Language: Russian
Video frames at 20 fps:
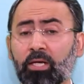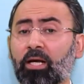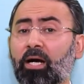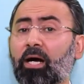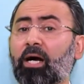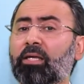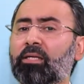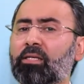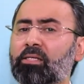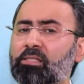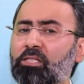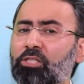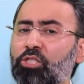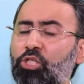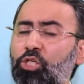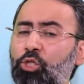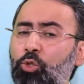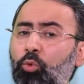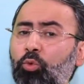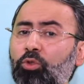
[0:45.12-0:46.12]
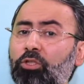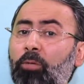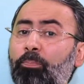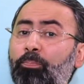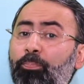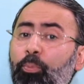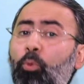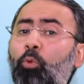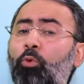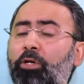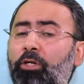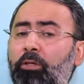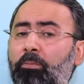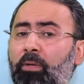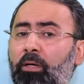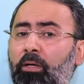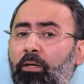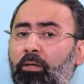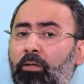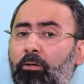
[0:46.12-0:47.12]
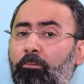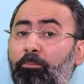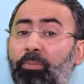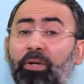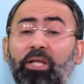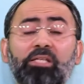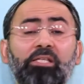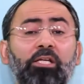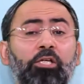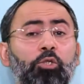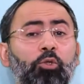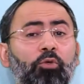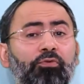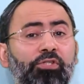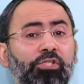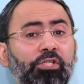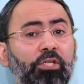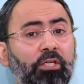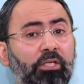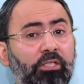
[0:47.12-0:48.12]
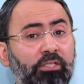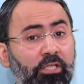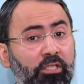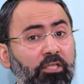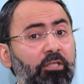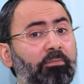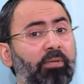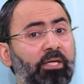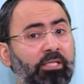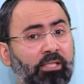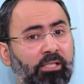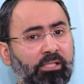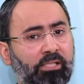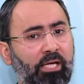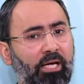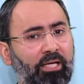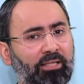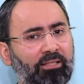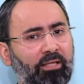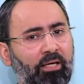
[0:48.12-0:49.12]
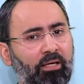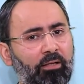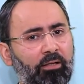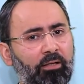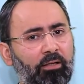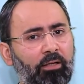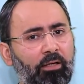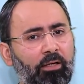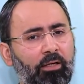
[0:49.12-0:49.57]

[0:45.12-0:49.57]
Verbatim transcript: А если чудо Пурима произошло в середине месяца Адар,